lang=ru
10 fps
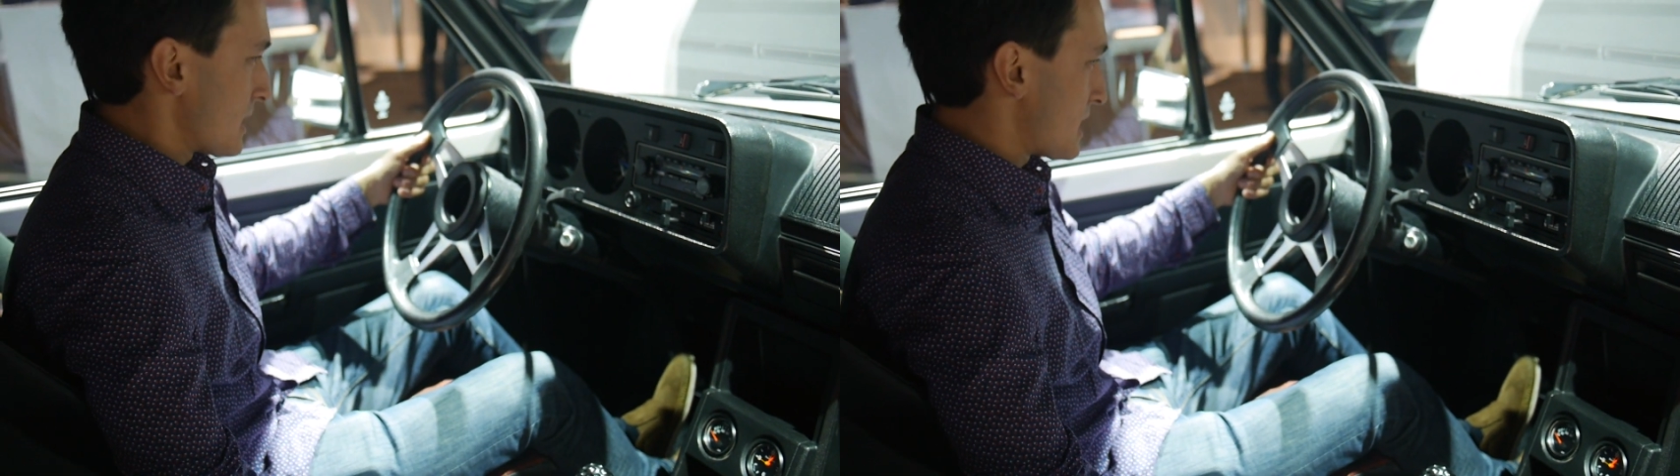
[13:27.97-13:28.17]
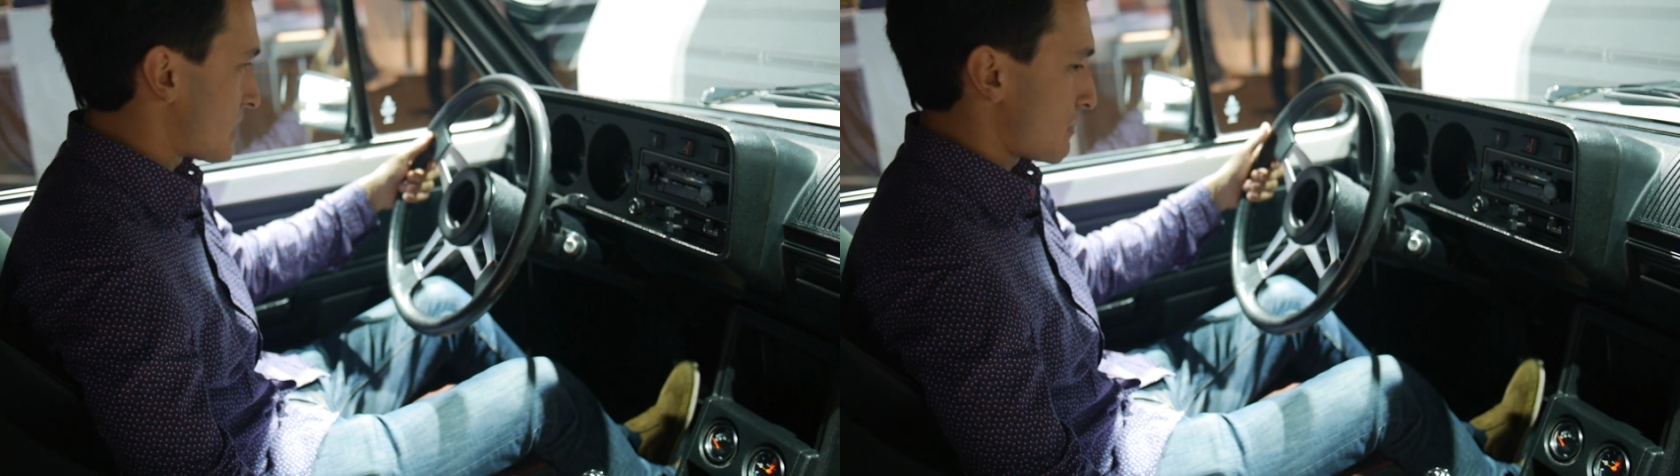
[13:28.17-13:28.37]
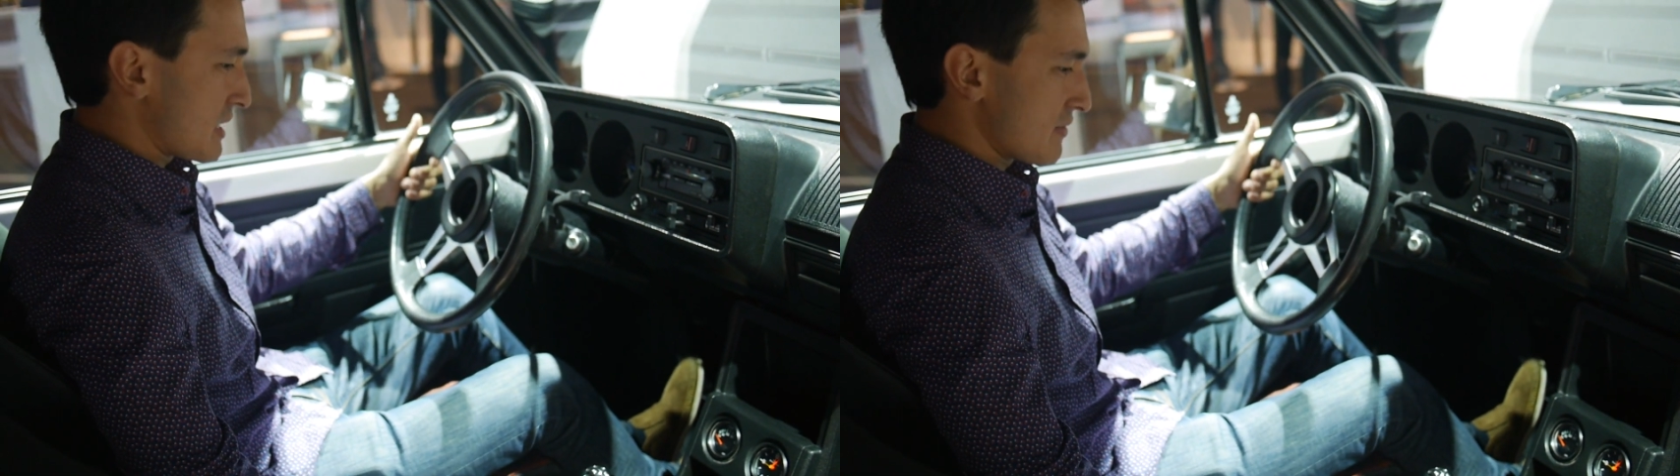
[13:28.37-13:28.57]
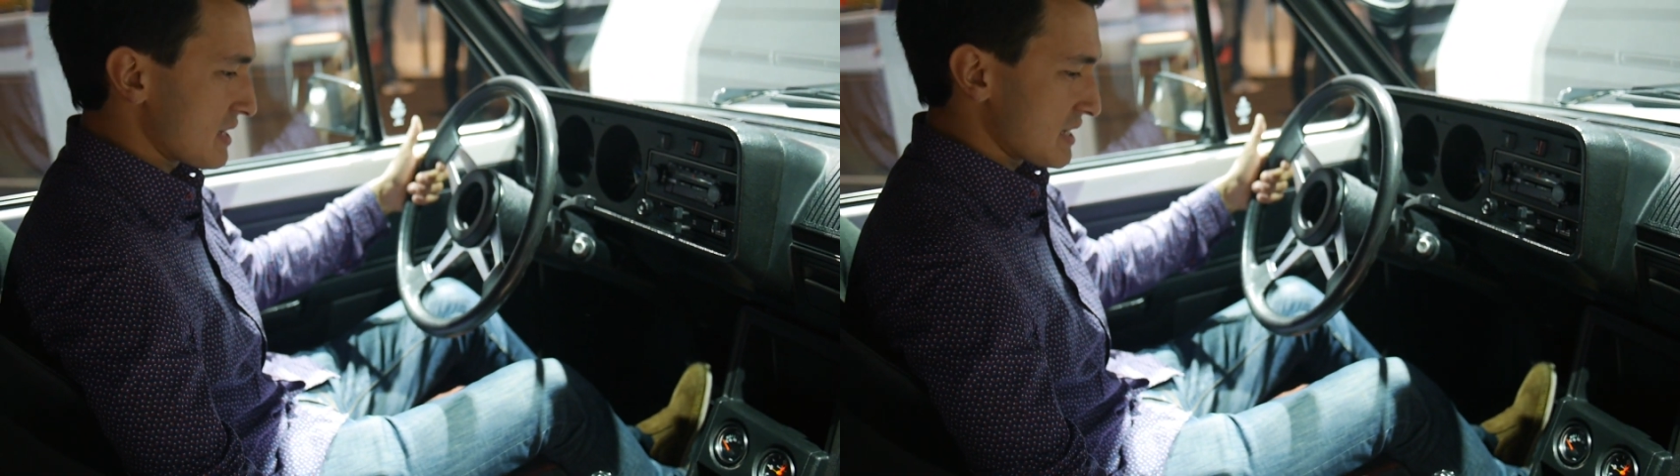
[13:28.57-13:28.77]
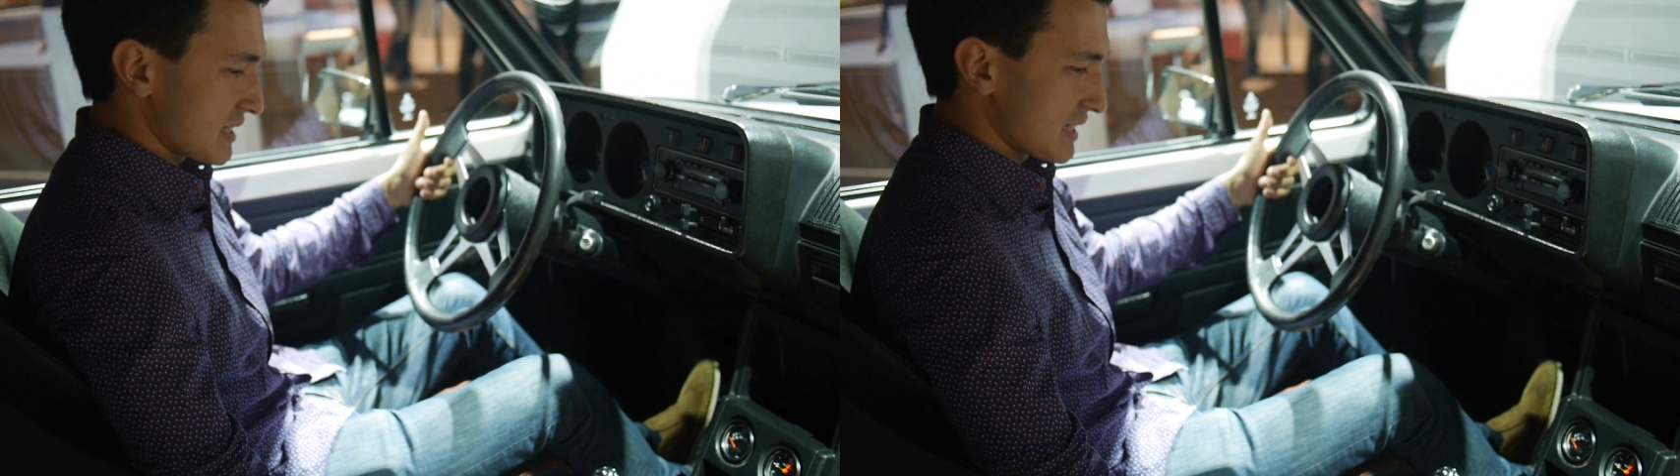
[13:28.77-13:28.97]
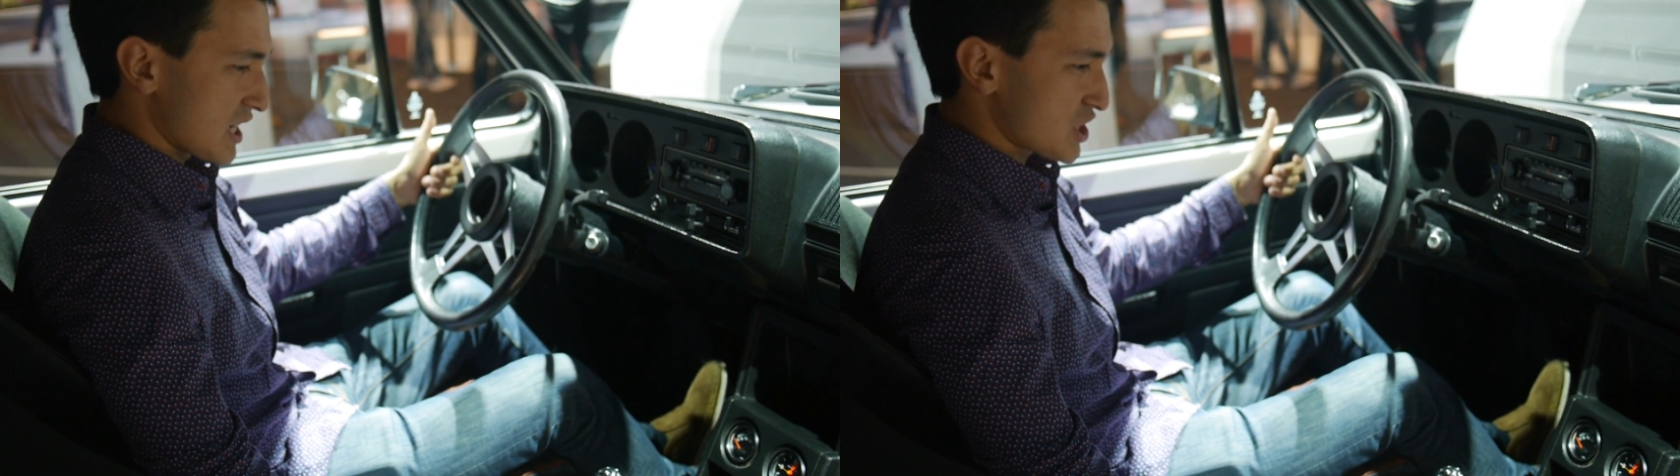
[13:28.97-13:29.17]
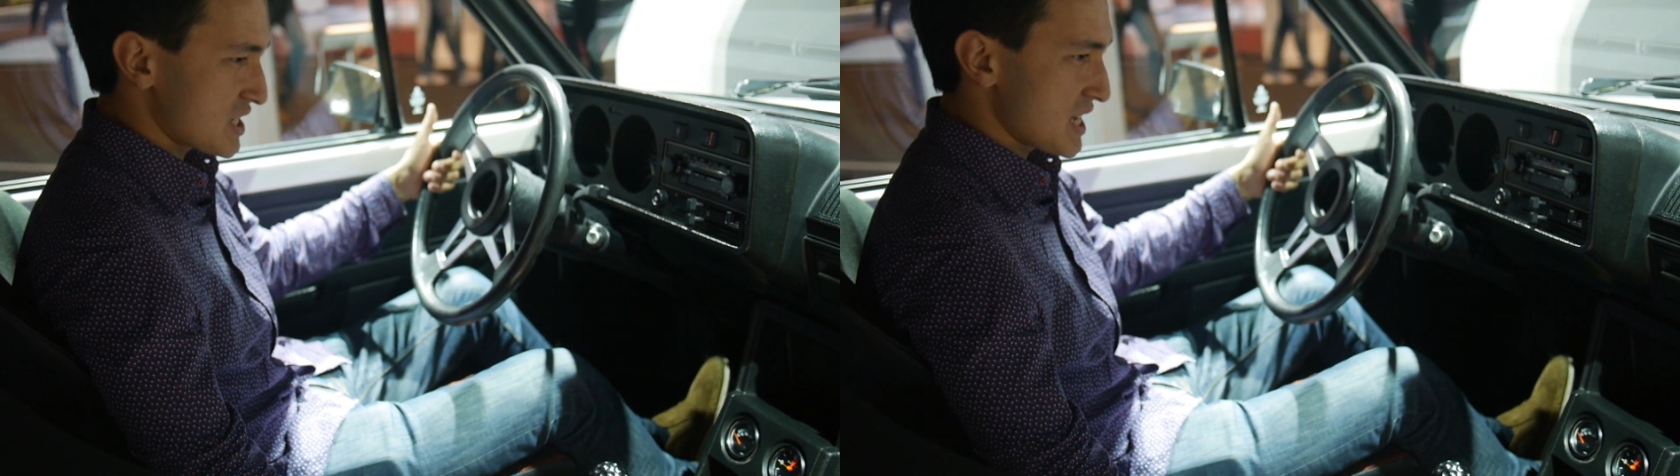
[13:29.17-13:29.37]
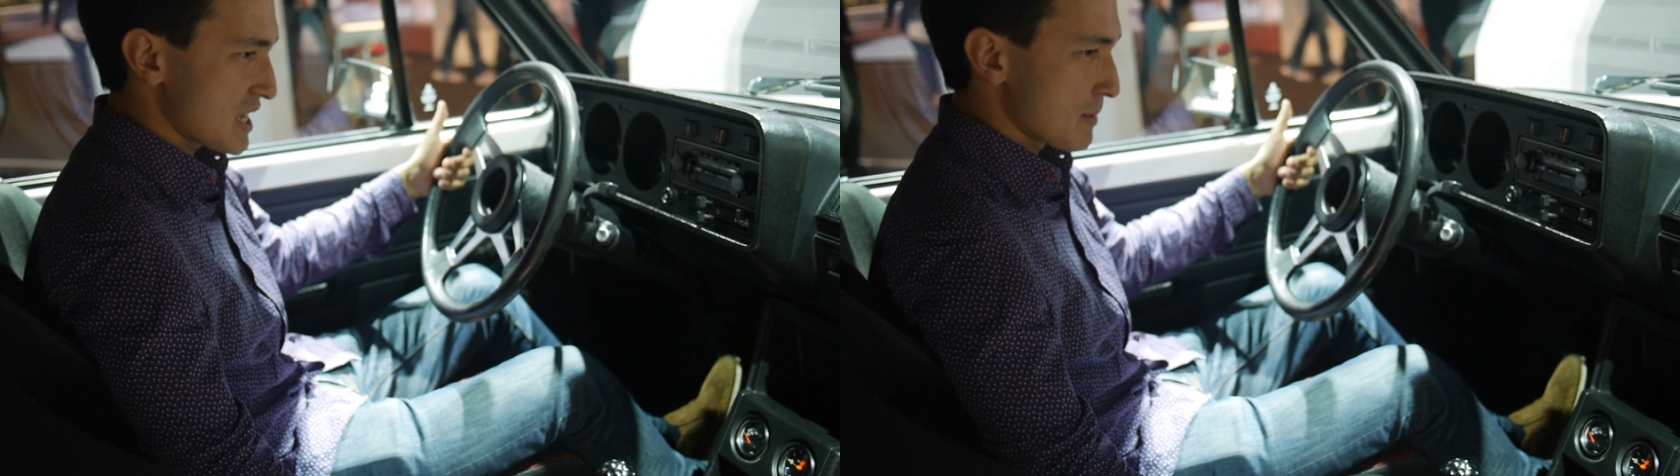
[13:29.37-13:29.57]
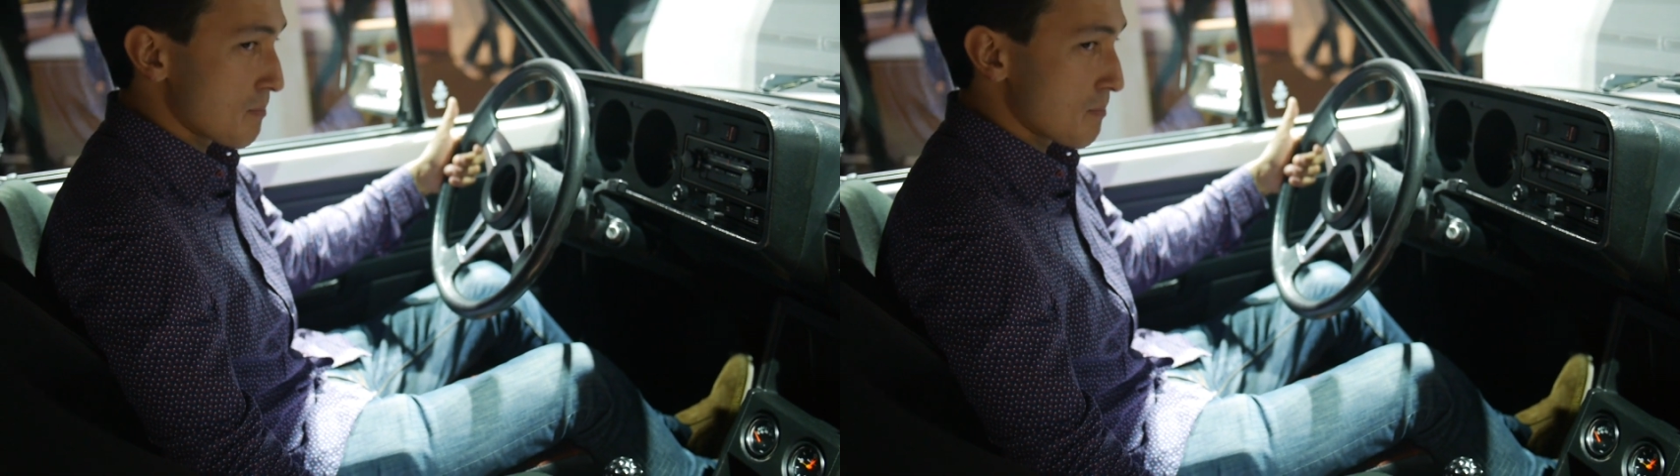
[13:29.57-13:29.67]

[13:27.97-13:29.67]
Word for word: если переводить на наши деньги.